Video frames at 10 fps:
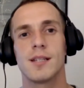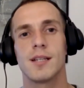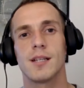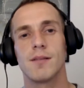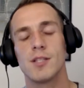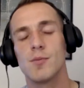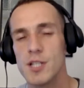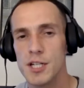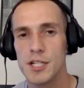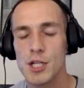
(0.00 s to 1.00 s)
e, więc
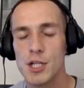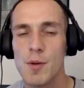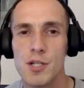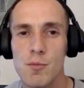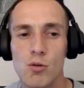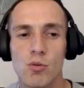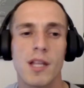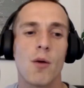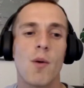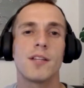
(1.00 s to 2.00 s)
myślę, że też będzie mi tutaj
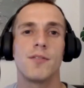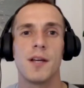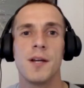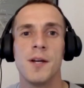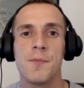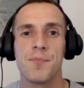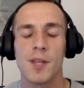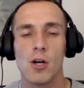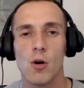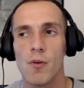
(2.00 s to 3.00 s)
najłatwiej
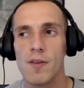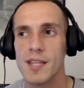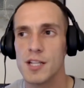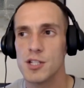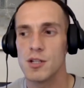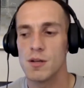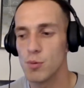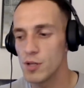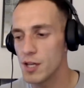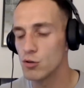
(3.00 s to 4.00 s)
mm, opowiadać e,
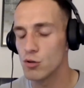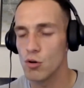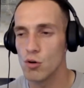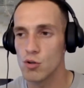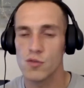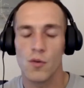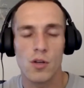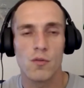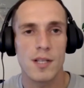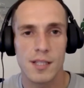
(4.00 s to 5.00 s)
poniekąd o
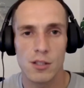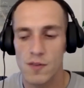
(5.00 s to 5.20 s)
swoich własnych